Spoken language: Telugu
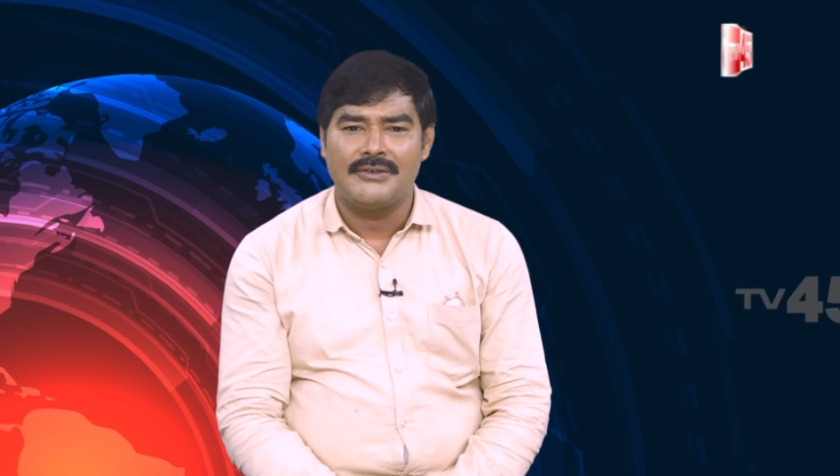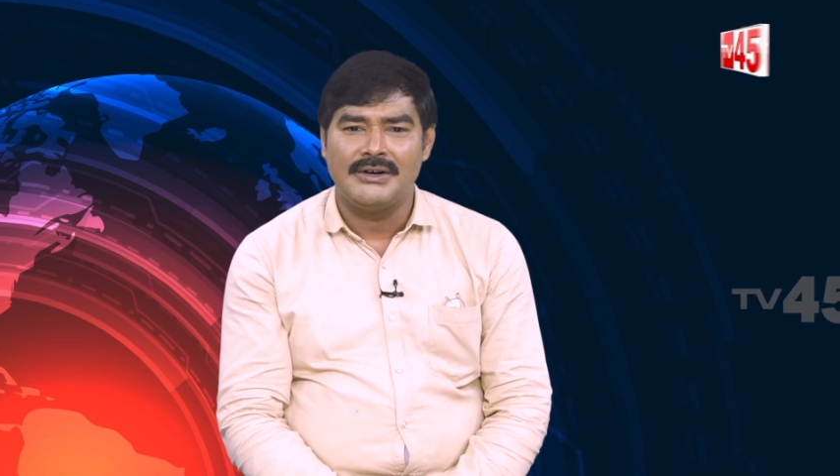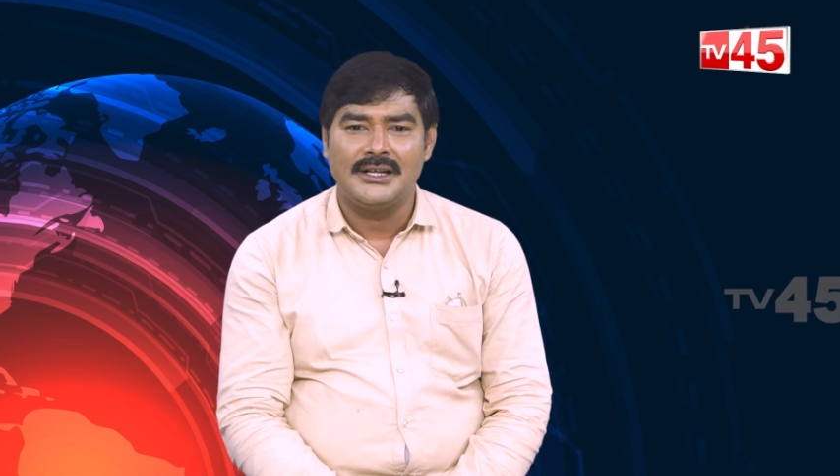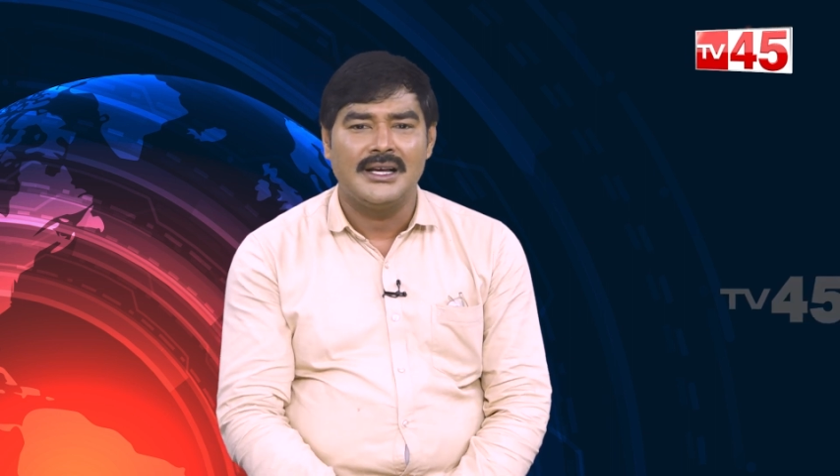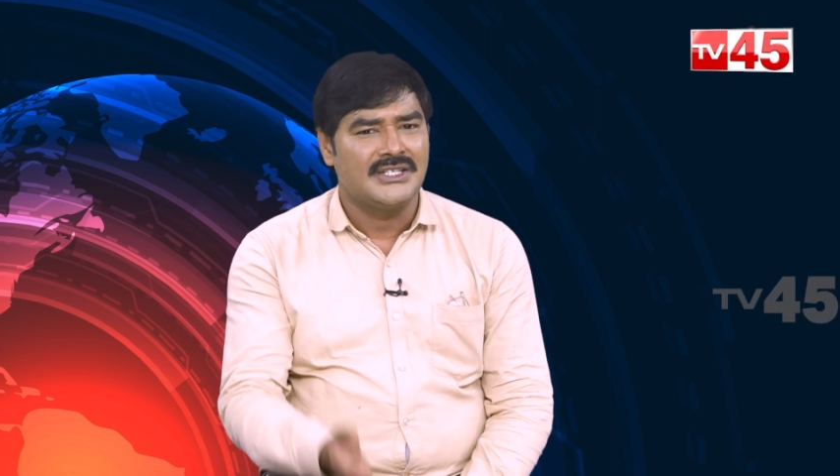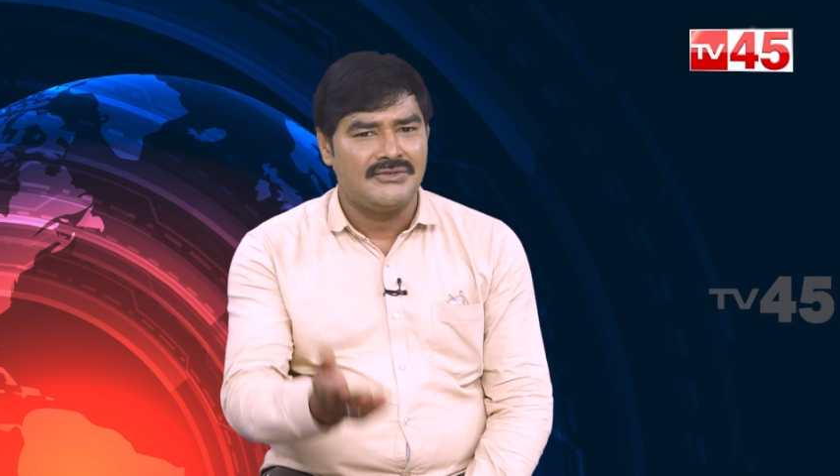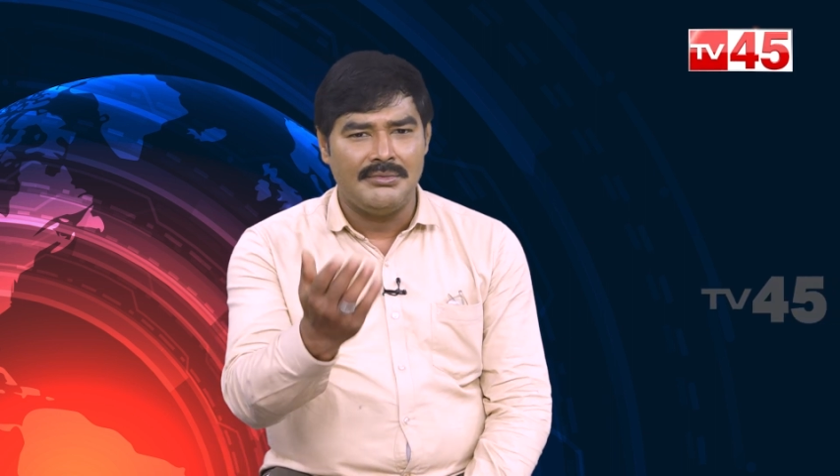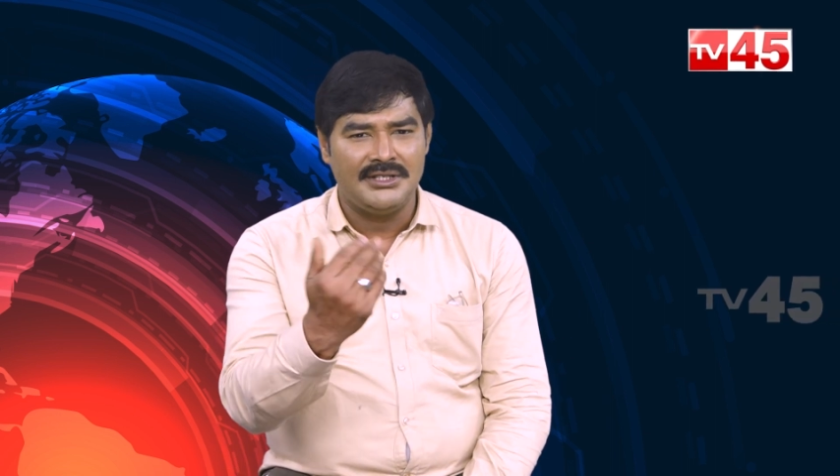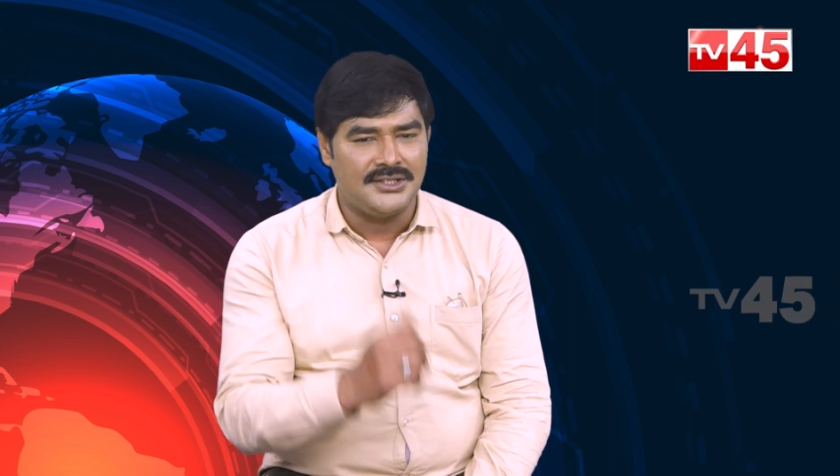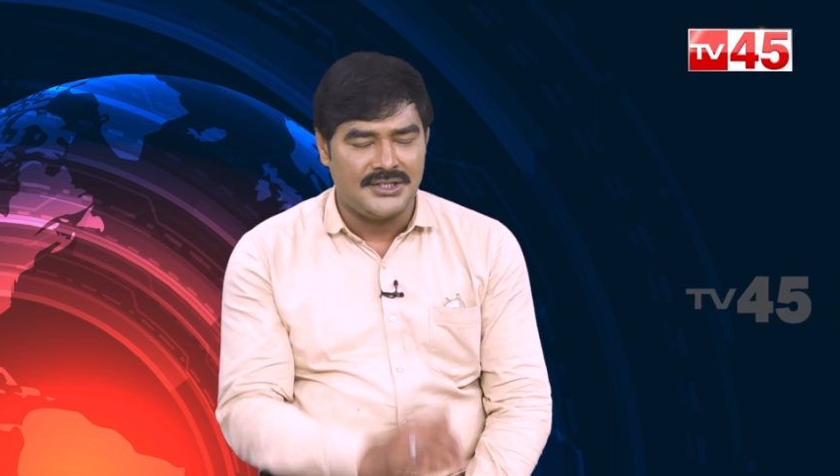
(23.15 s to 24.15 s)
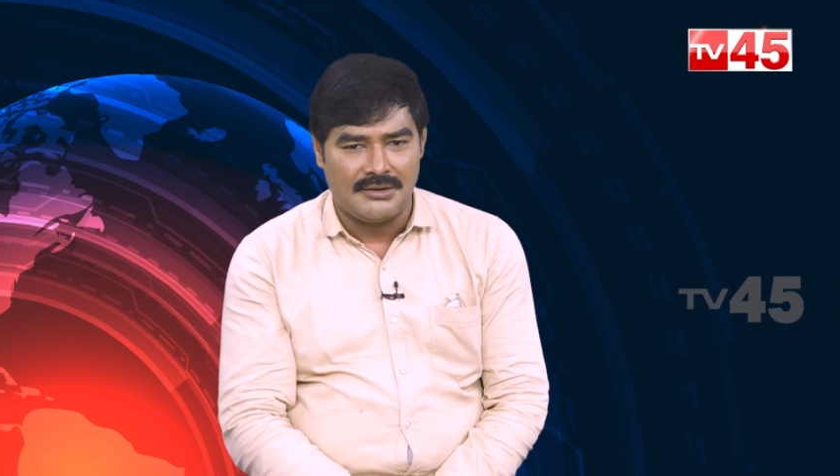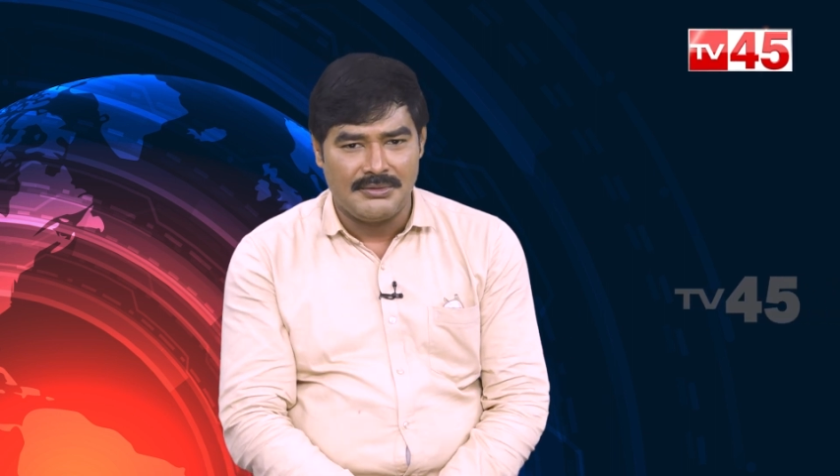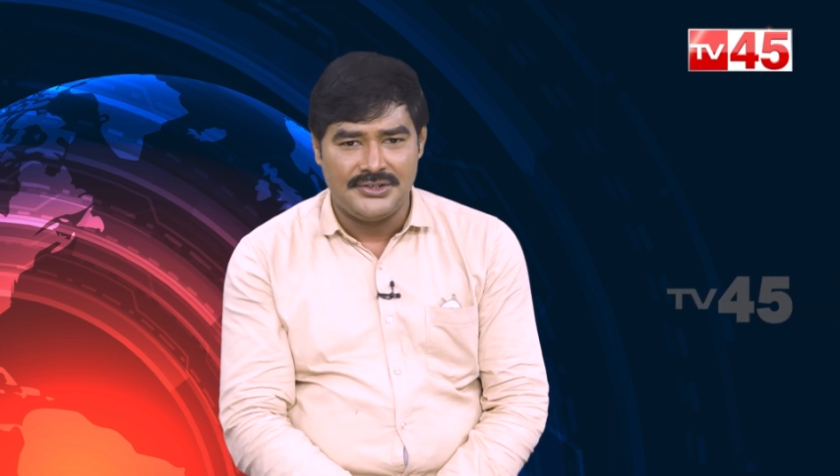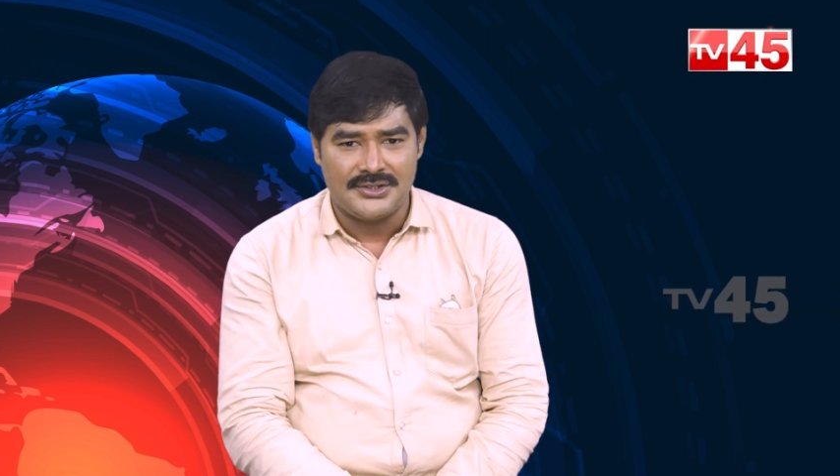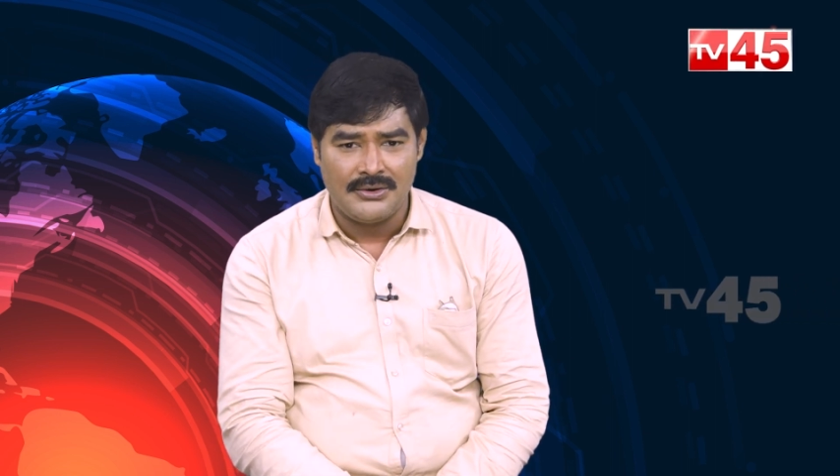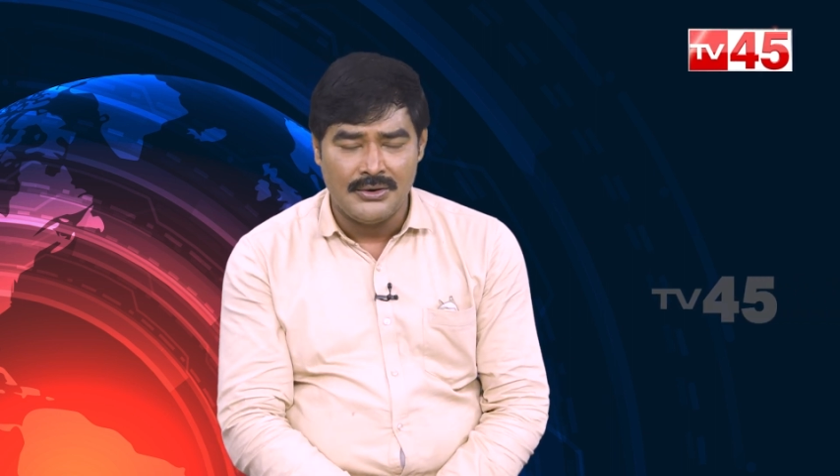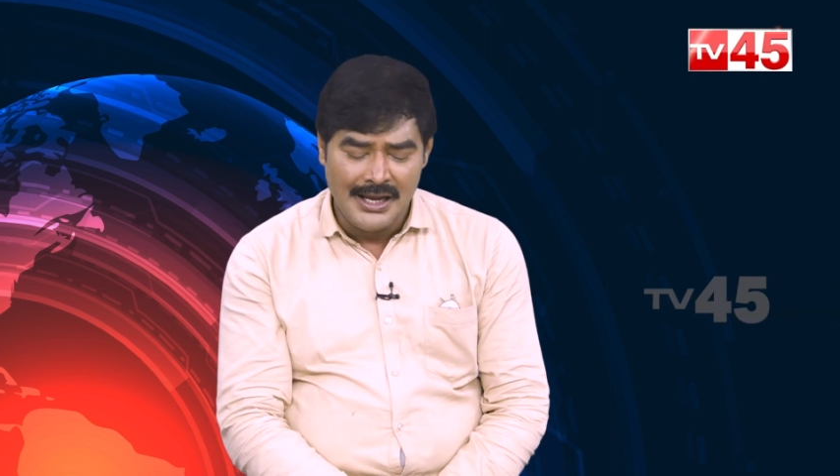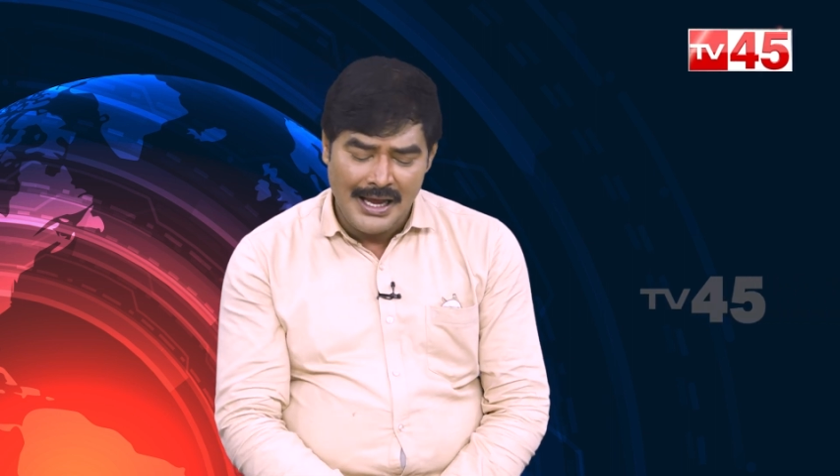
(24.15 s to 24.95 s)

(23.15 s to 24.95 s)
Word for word: తర్వాత ఎస్వీబీసీ చైర్మన్ ఇచ్చారు